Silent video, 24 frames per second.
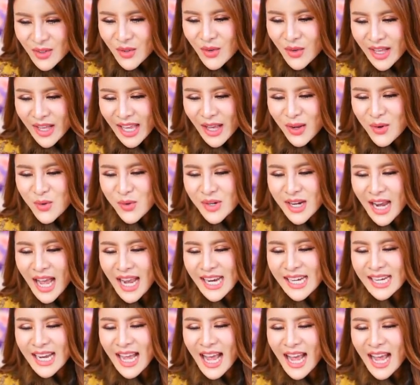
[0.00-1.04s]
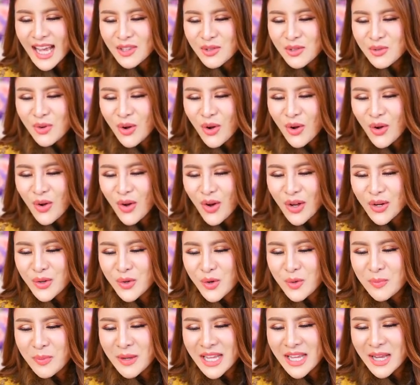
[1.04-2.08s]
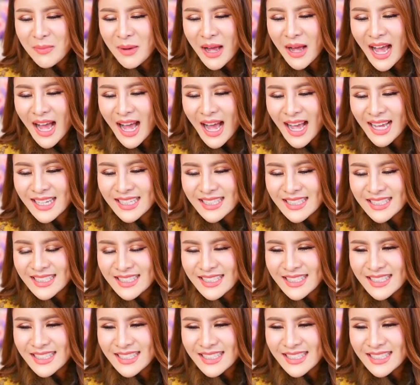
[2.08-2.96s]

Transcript: โอเคกู๊ดไนท์นะทุกคนคุณพิญญพัฒน์